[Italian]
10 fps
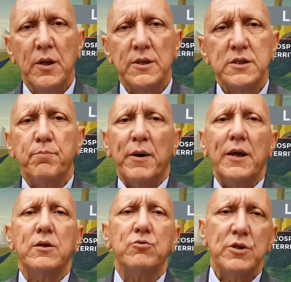Si è
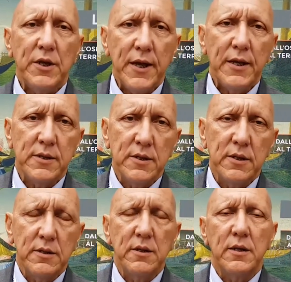parlato di
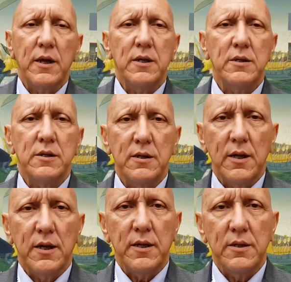reti, di reti
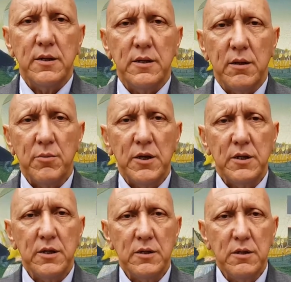della rete
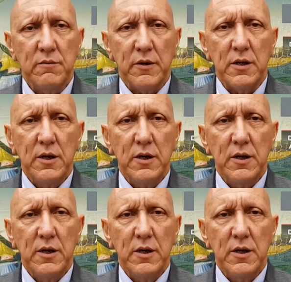riabilitativa,